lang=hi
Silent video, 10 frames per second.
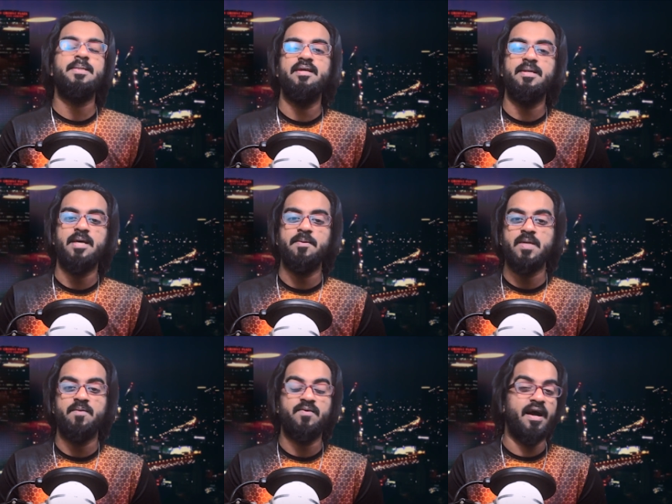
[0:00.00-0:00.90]
ने साफ
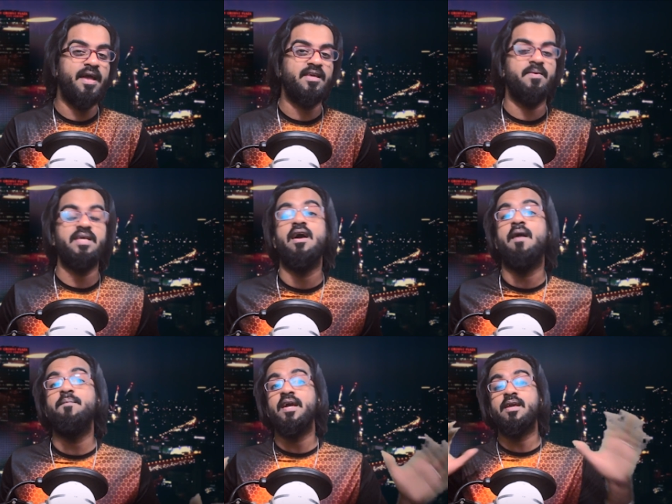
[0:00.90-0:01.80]
साफ कहा है कि भैया
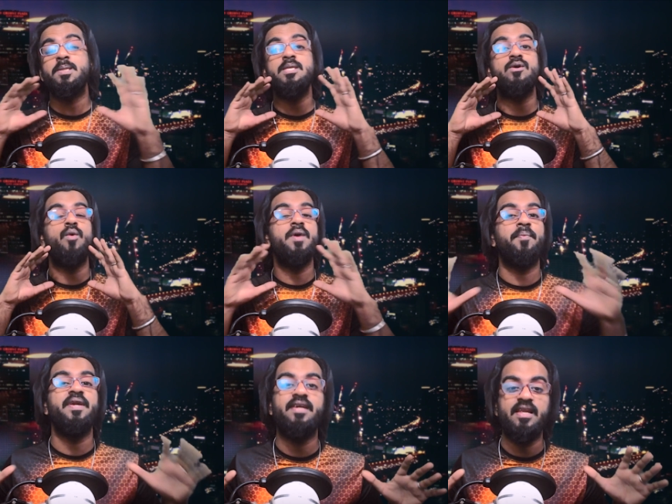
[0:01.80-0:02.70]
हमने किसी को भी
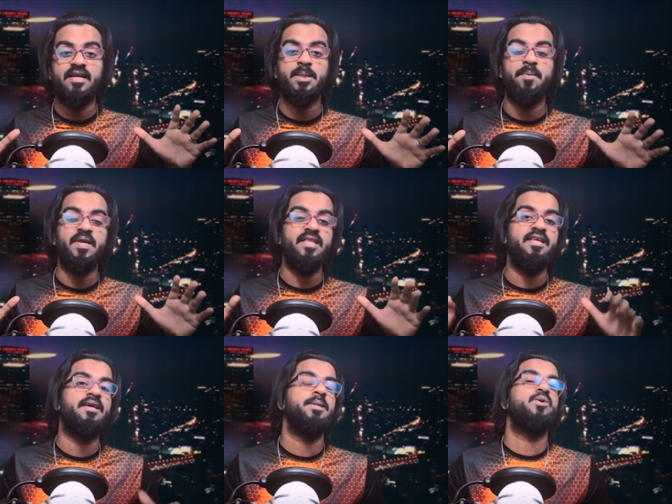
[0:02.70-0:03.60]
अपनी डीलरशिप नहीं
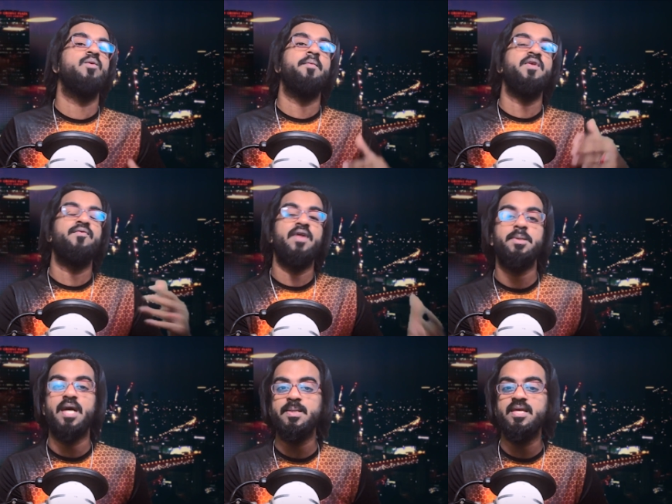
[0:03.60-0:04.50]
दी है किसी को भी अपनी
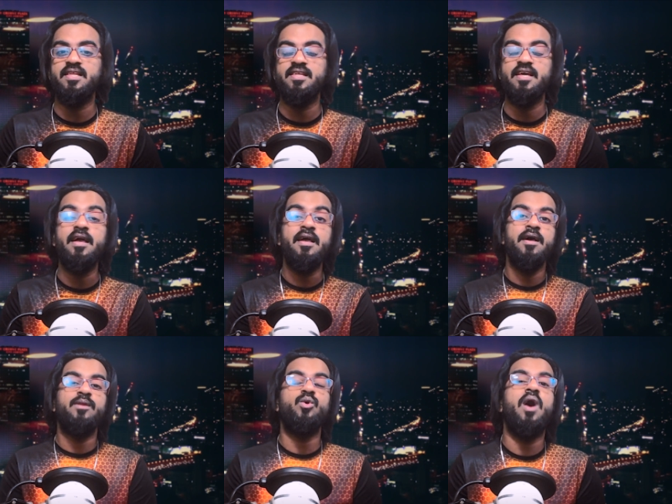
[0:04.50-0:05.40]
फ्रेंचाइजी नहीं दी है
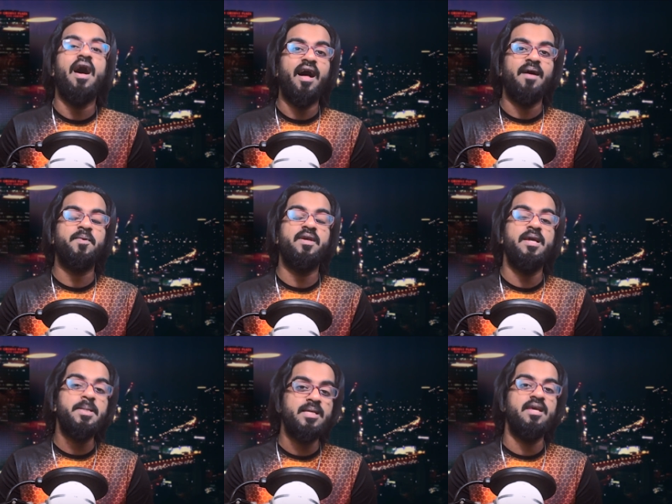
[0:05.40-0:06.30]
तो आप
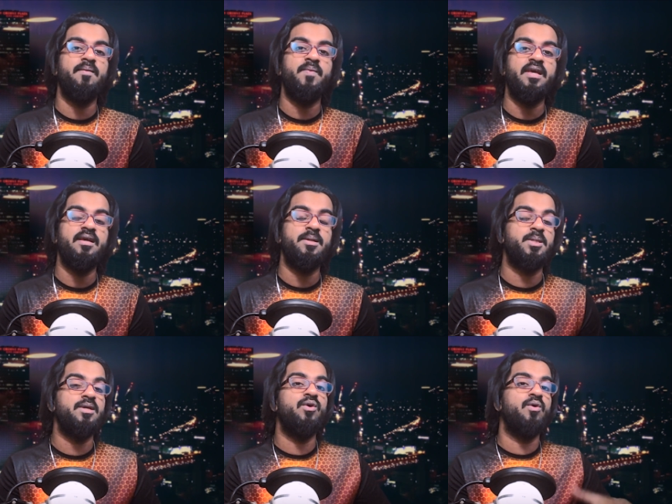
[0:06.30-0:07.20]
किसी भी
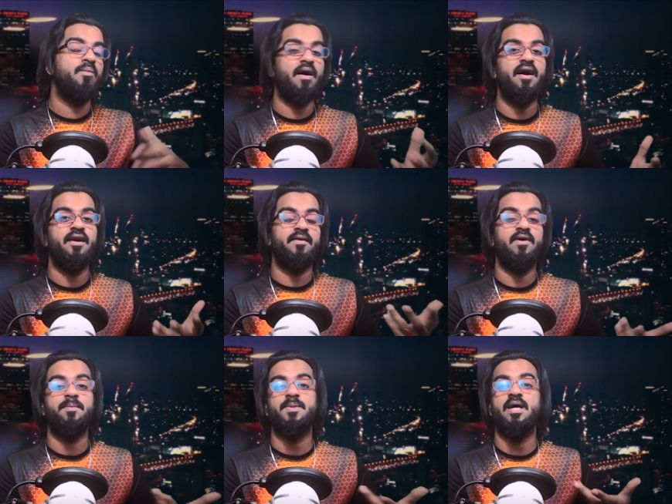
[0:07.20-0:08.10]
जियो मार्ट
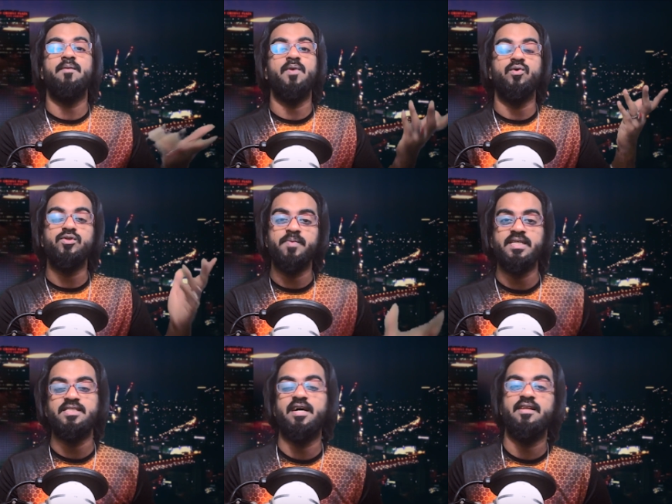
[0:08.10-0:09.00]
वेबसाइट पर घुस
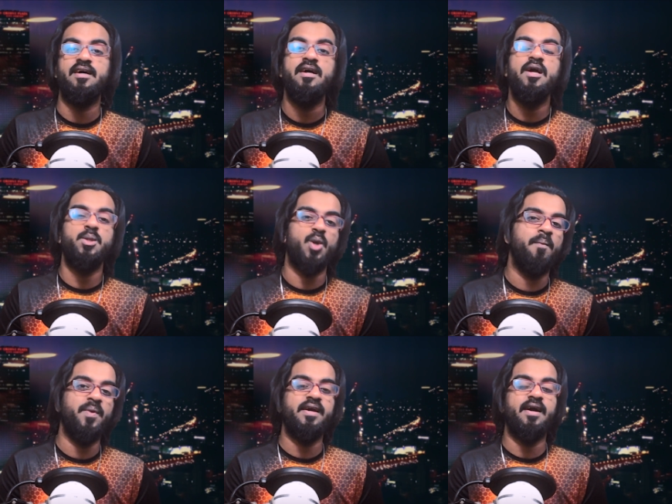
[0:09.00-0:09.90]
मत जाना
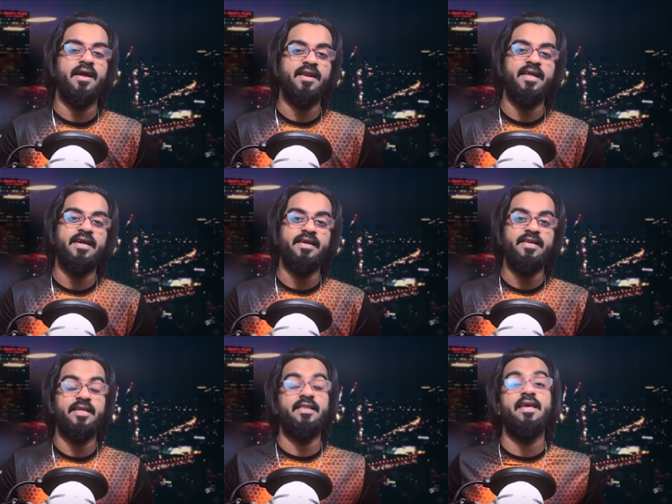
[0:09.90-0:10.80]
शॉपिंग करने के
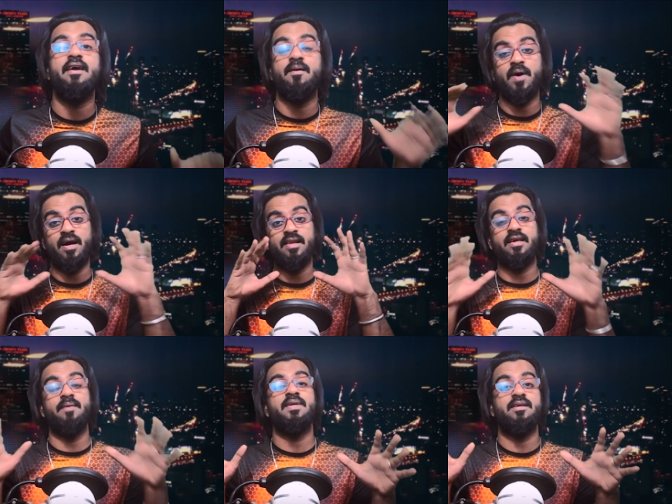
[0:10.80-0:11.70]
लिए देखभाल
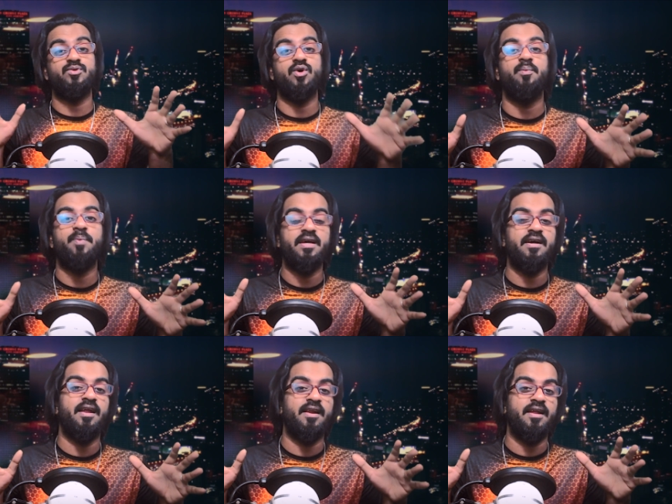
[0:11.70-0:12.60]
के मतलब शॉपिंग
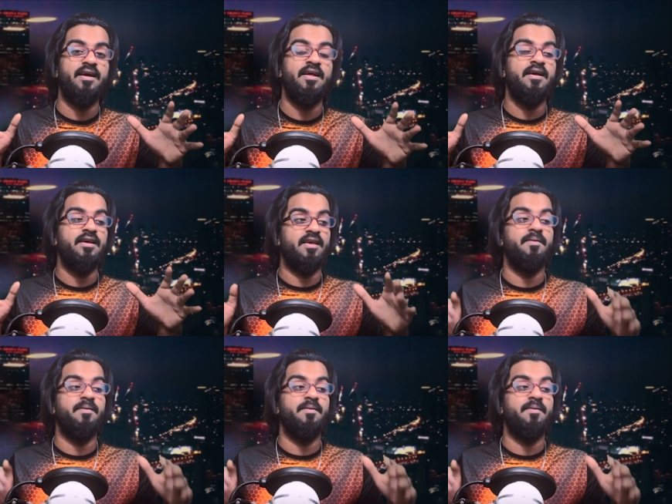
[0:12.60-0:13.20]
करना कि